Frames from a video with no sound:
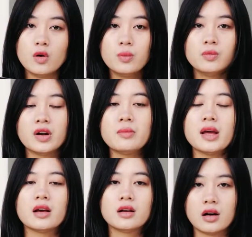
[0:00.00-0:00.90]
lúc vẫn bị
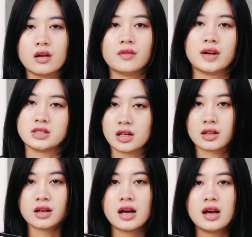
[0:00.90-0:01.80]
khựng và giật
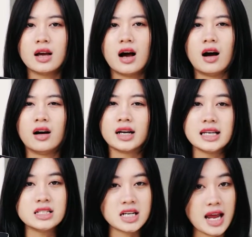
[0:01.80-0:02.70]
uh, khi
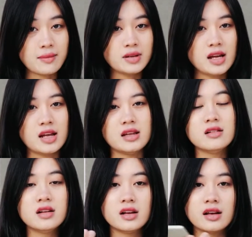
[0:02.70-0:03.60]
chơi game thì
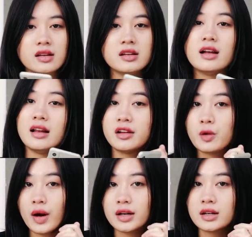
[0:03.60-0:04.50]
như như là liên
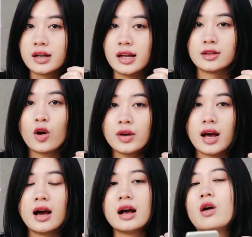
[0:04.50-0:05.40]
quan thì tốt nè
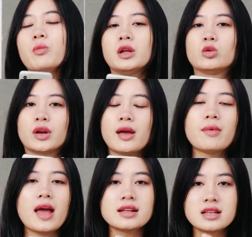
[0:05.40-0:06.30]
không bị tụt
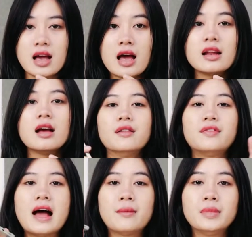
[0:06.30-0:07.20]
fps gì hết
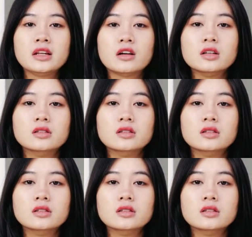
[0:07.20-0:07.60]
và mình có